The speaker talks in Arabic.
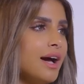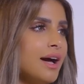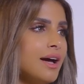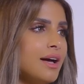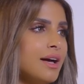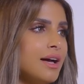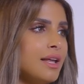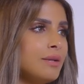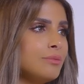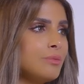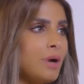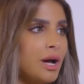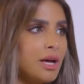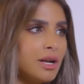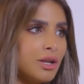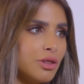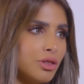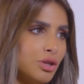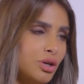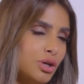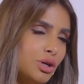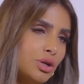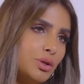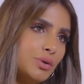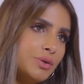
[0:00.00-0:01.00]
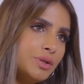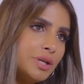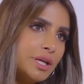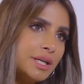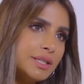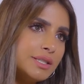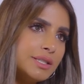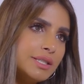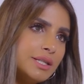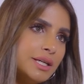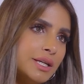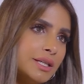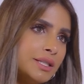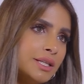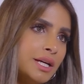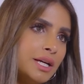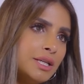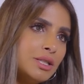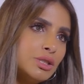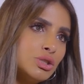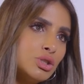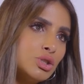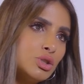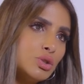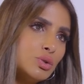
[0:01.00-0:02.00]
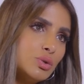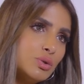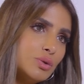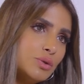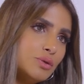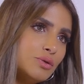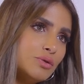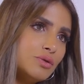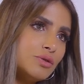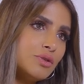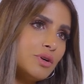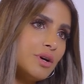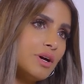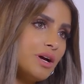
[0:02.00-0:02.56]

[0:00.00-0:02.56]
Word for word: آه، المعرض حلو إنه يتيح إن إحنا نشوف